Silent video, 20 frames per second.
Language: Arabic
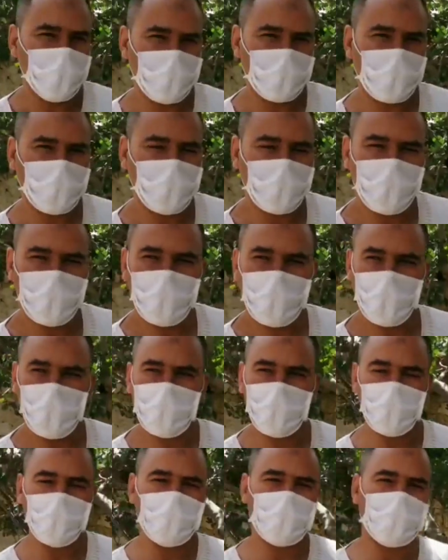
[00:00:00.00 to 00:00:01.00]
السلام
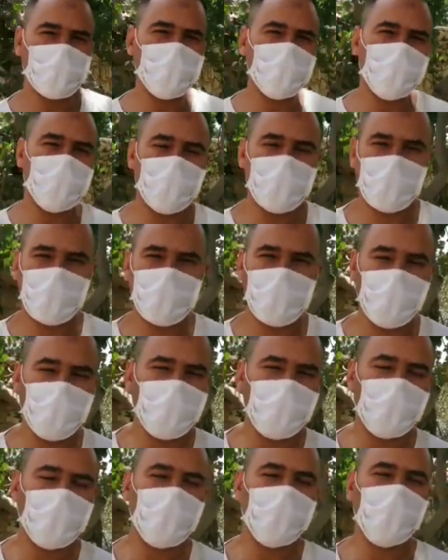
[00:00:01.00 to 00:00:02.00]
عليكم الاسم
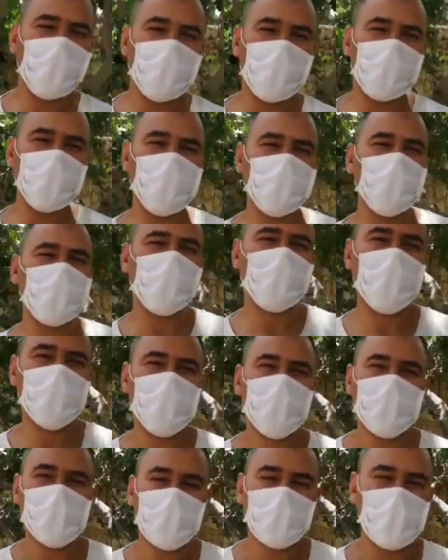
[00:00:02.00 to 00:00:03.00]
بوحمد
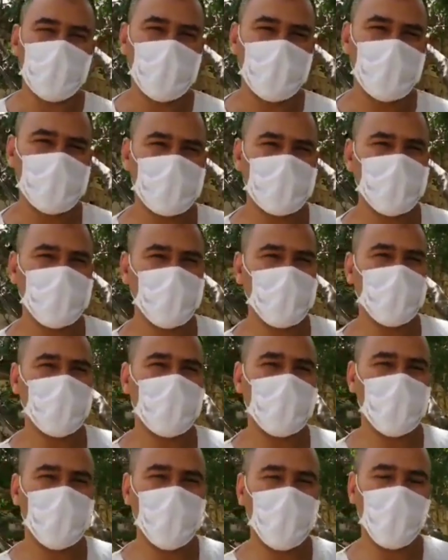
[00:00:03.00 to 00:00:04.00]
المهدي رئيس
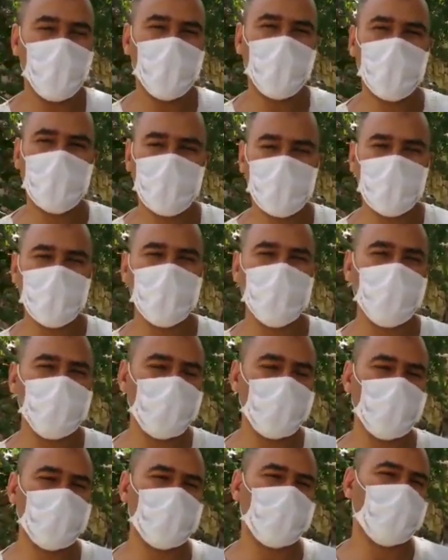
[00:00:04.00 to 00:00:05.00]
جمعيه الماء
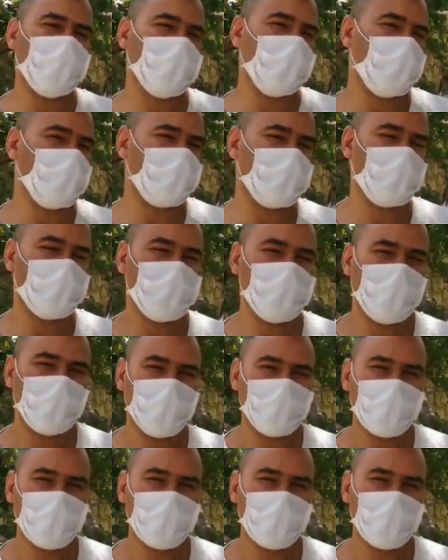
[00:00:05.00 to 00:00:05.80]
بمدينه مكناس